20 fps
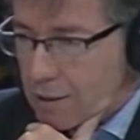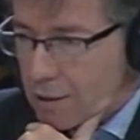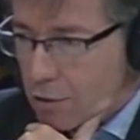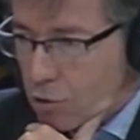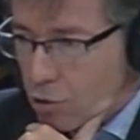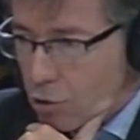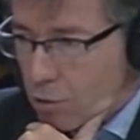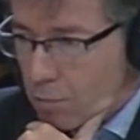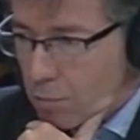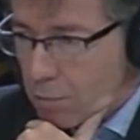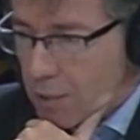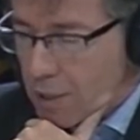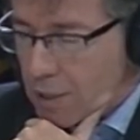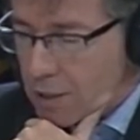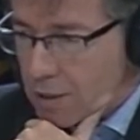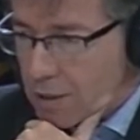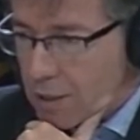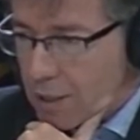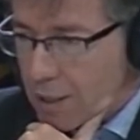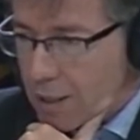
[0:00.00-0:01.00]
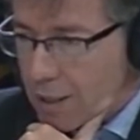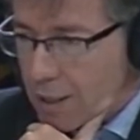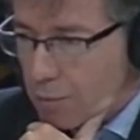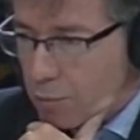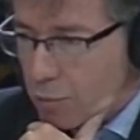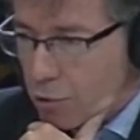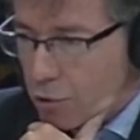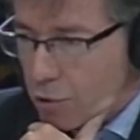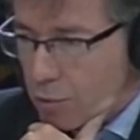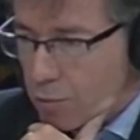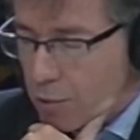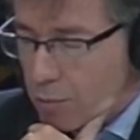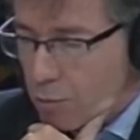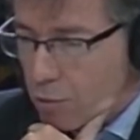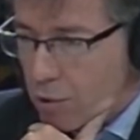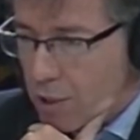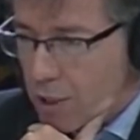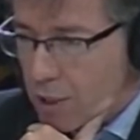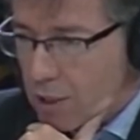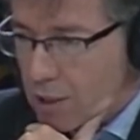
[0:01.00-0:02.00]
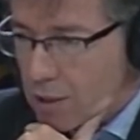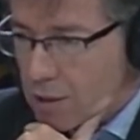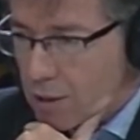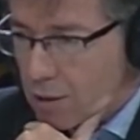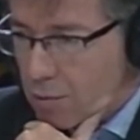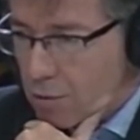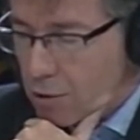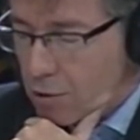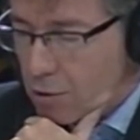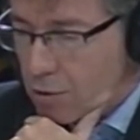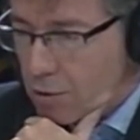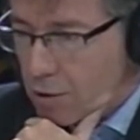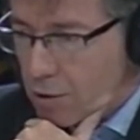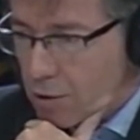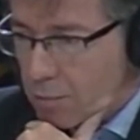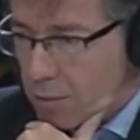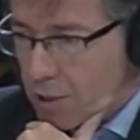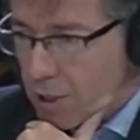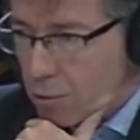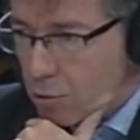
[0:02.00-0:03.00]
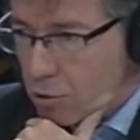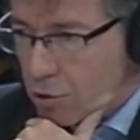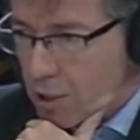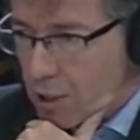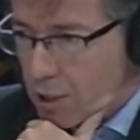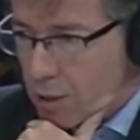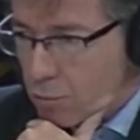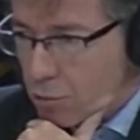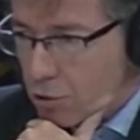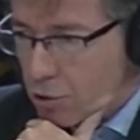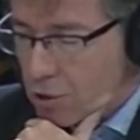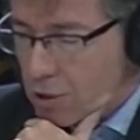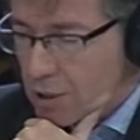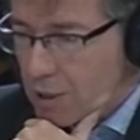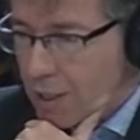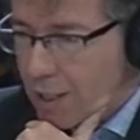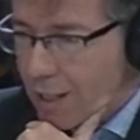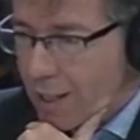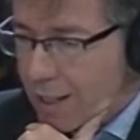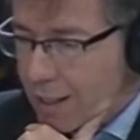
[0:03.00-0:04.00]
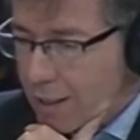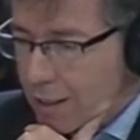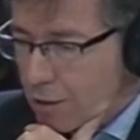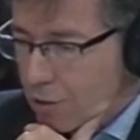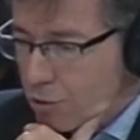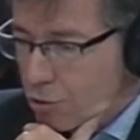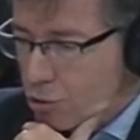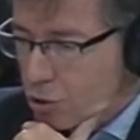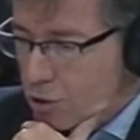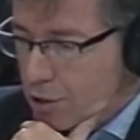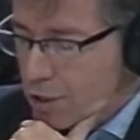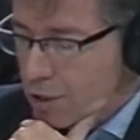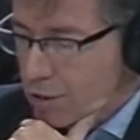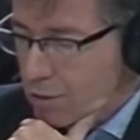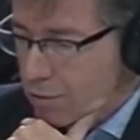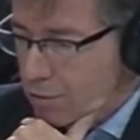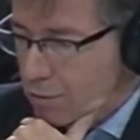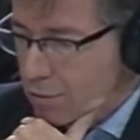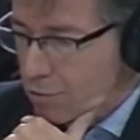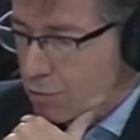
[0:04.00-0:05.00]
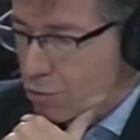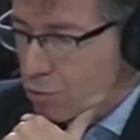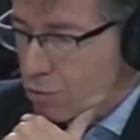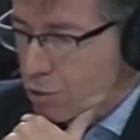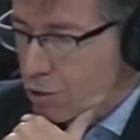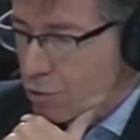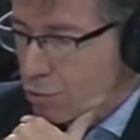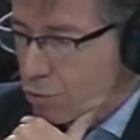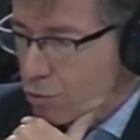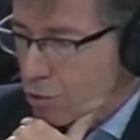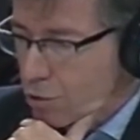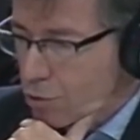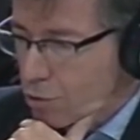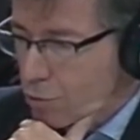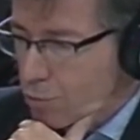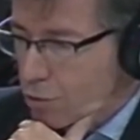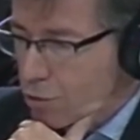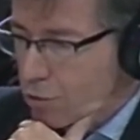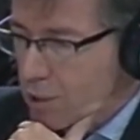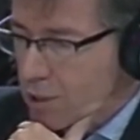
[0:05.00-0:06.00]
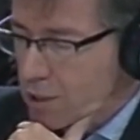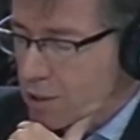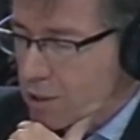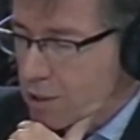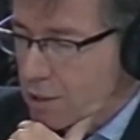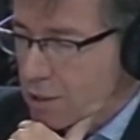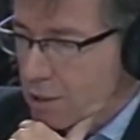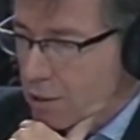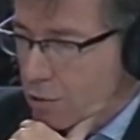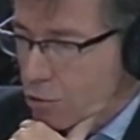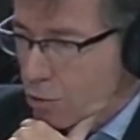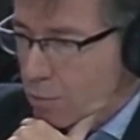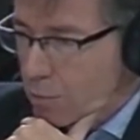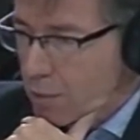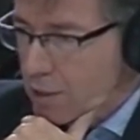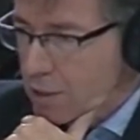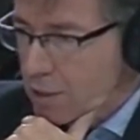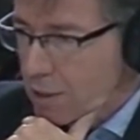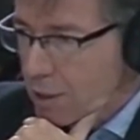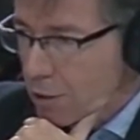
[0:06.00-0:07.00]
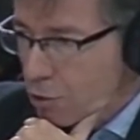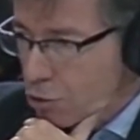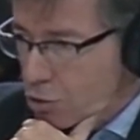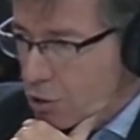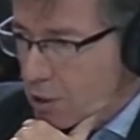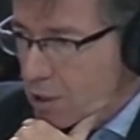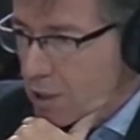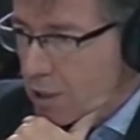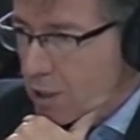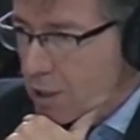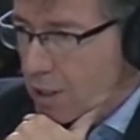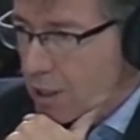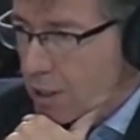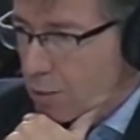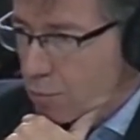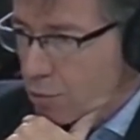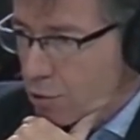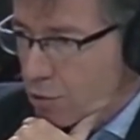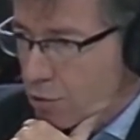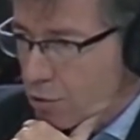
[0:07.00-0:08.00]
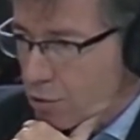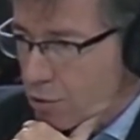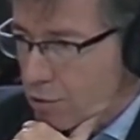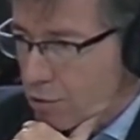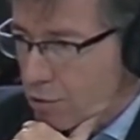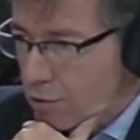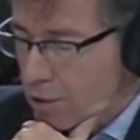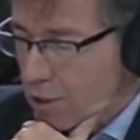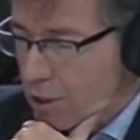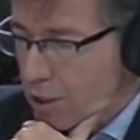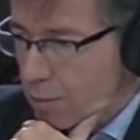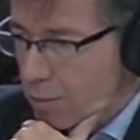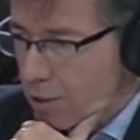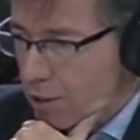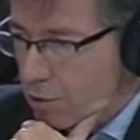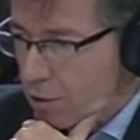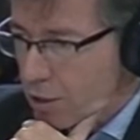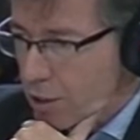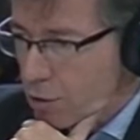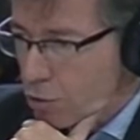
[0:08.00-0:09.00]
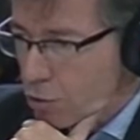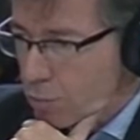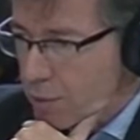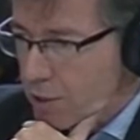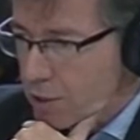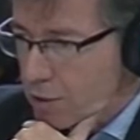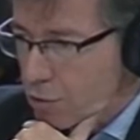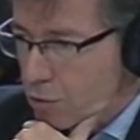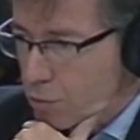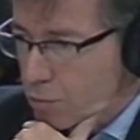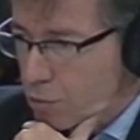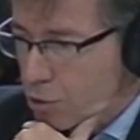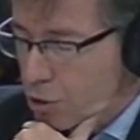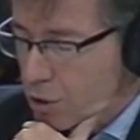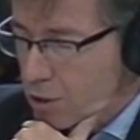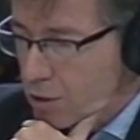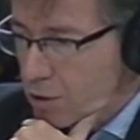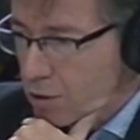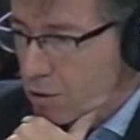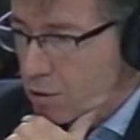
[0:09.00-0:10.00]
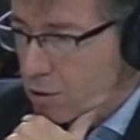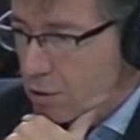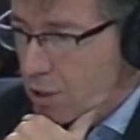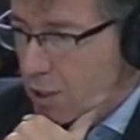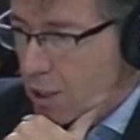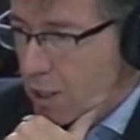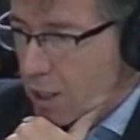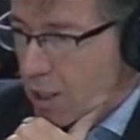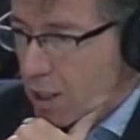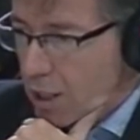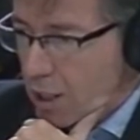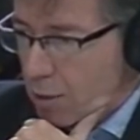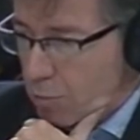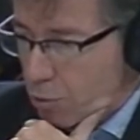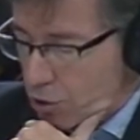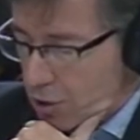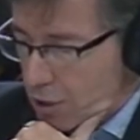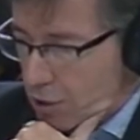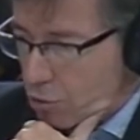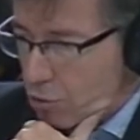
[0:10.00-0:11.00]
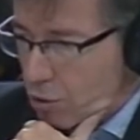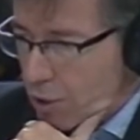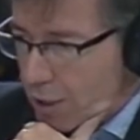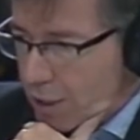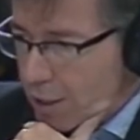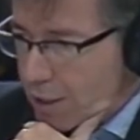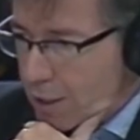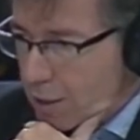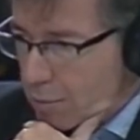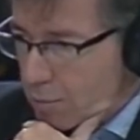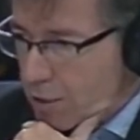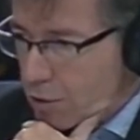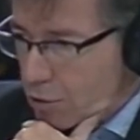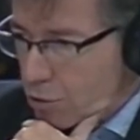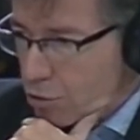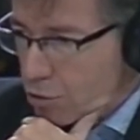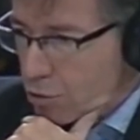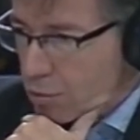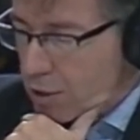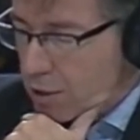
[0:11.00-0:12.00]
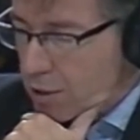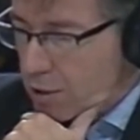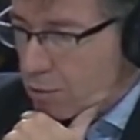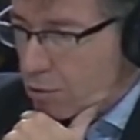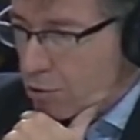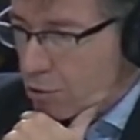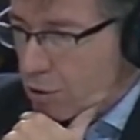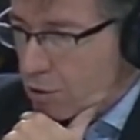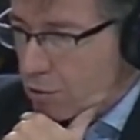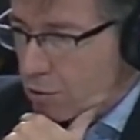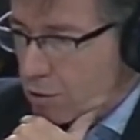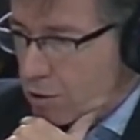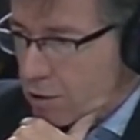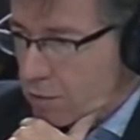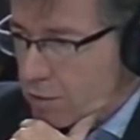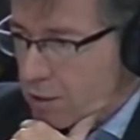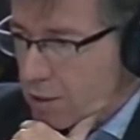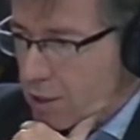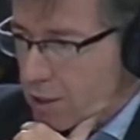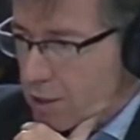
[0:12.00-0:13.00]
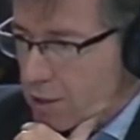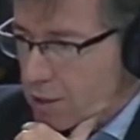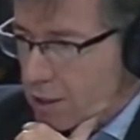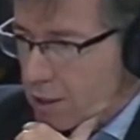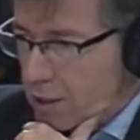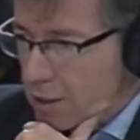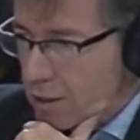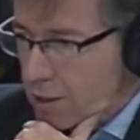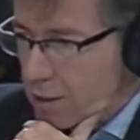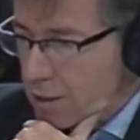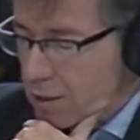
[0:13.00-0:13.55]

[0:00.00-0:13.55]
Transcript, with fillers: normas y aquel apoyo popular que sirvió eh, para votar a Morsi ha ido siendo sustituido por una serie de normas que no tenían el apoyo de la mayoría de los partidos políticos y por tanto hay elementos objetivos que justifican esa...